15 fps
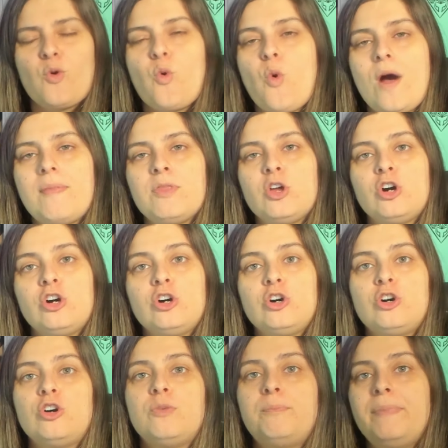
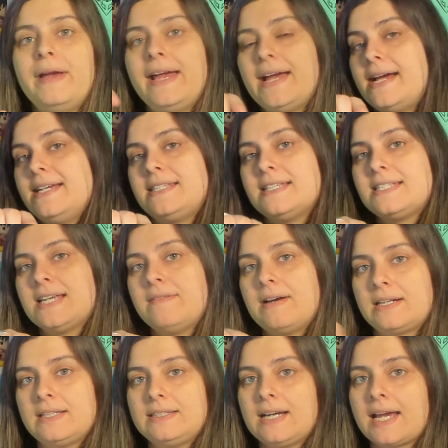Cuando veáis esa
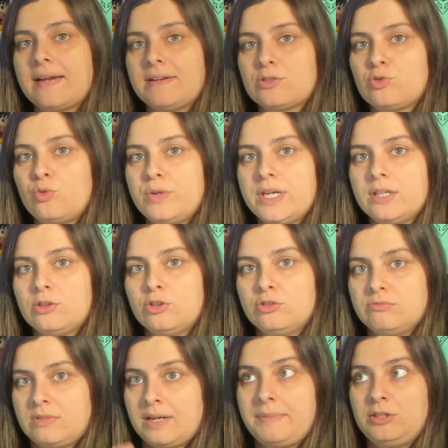barrita que va
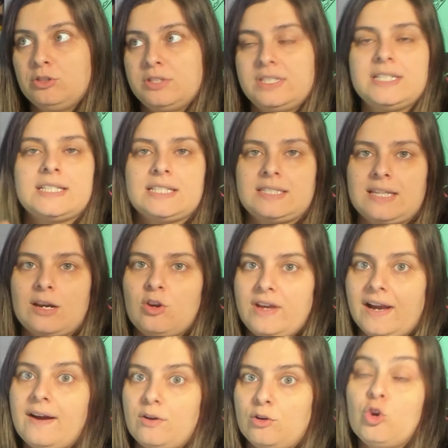subiendo, repito, tenéis que estar
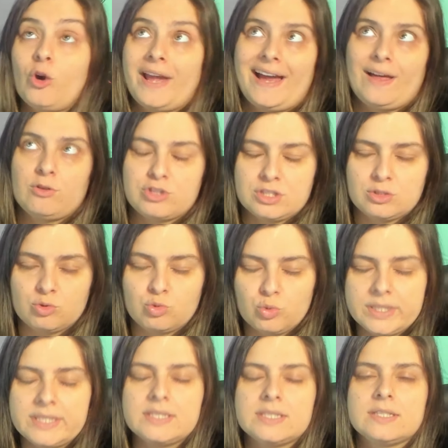logueados en
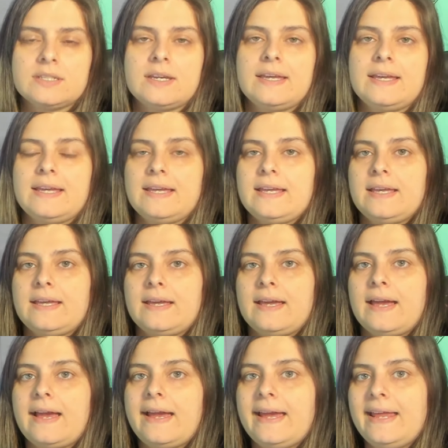Twitch.
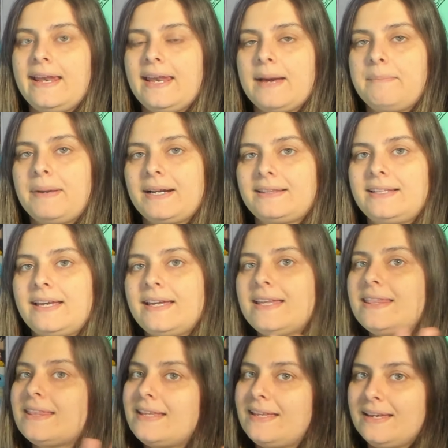En la parte
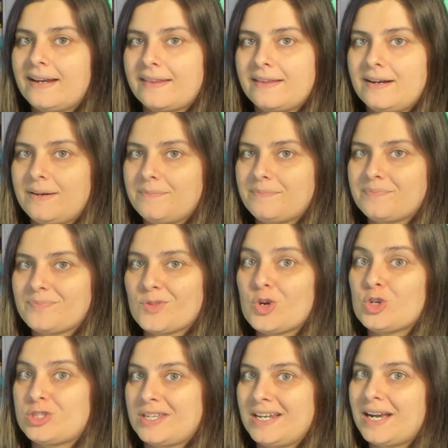izquierda
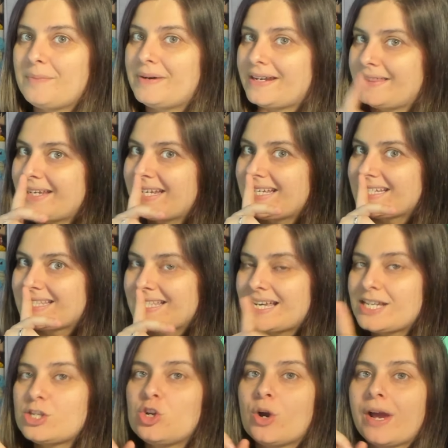os tiene que aparecer que
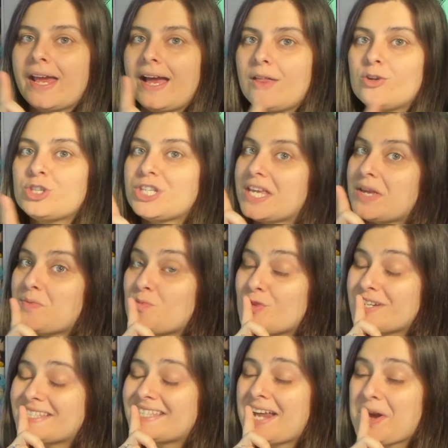estáis logueados en
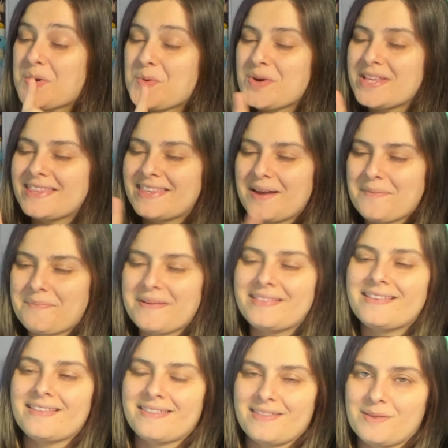vuestra cuenta
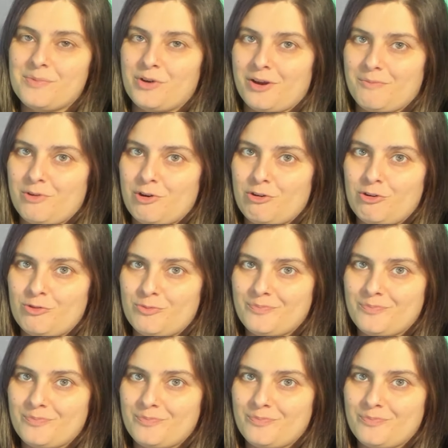PTC de Pokémon GO.